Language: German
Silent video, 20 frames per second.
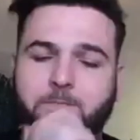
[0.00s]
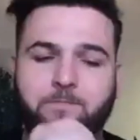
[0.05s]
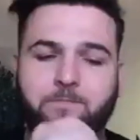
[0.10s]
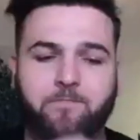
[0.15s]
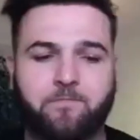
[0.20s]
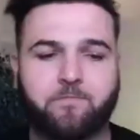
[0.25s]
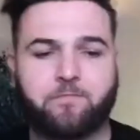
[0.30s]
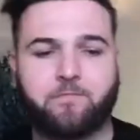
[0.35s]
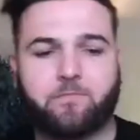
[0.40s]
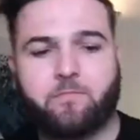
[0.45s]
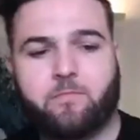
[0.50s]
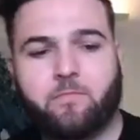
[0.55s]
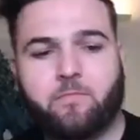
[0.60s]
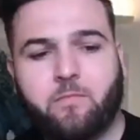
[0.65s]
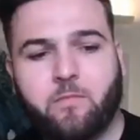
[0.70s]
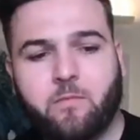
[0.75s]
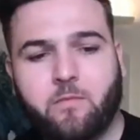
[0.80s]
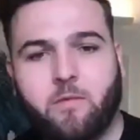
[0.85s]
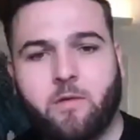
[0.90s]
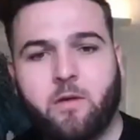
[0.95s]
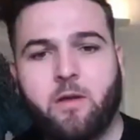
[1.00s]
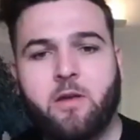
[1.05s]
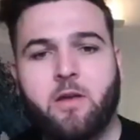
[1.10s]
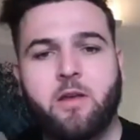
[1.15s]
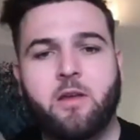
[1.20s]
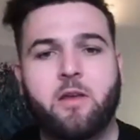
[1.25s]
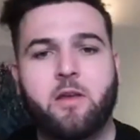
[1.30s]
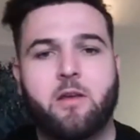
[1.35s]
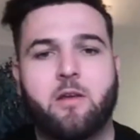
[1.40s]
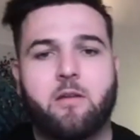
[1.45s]
Mhm
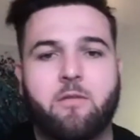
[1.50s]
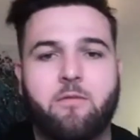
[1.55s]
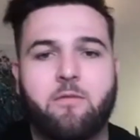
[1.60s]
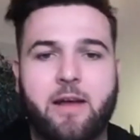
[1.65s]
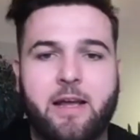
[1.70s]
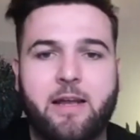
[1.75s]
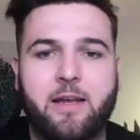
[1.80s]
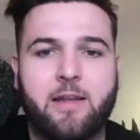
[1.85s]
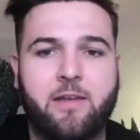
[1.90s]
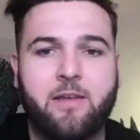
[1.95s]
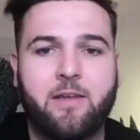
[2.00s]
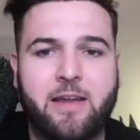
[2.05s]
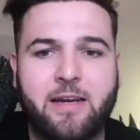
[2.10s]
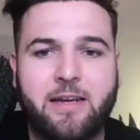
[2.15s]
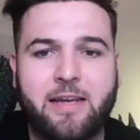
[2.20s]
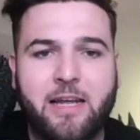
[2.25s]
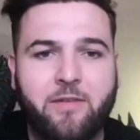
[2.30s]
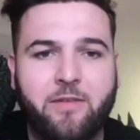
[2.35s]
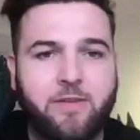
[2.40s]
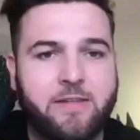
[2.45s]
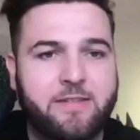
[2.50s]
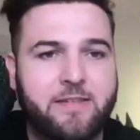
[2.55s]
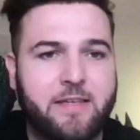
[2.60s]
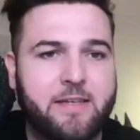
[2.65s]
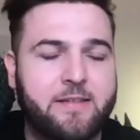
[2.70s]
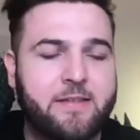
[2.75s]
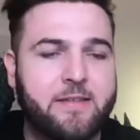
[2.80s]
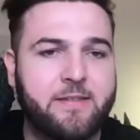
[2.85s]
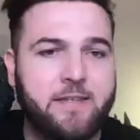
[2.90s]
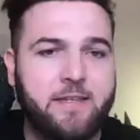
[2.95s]
weil ihr werdet gleich wieder
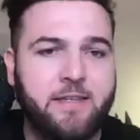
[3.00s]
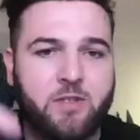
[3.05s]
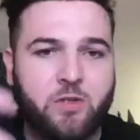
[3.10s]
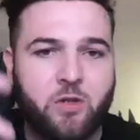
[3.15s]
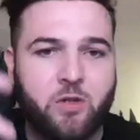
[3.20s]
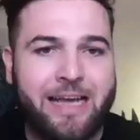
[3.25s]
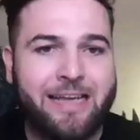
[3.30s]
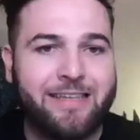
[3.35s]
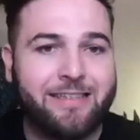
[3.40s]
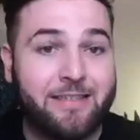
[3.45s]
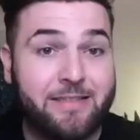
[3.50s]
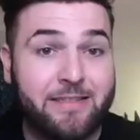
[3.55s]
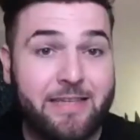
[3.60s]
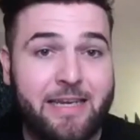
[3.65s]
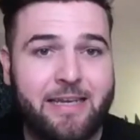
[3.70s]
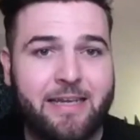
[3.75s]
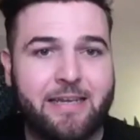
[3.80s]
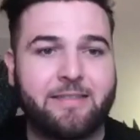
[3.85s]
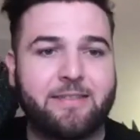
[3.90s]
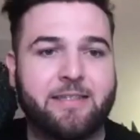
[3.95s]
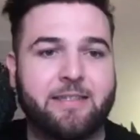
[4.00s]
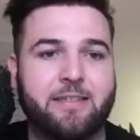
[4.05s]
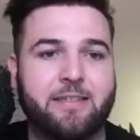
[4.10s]
sehen, es ist nicht so SSD-lastig,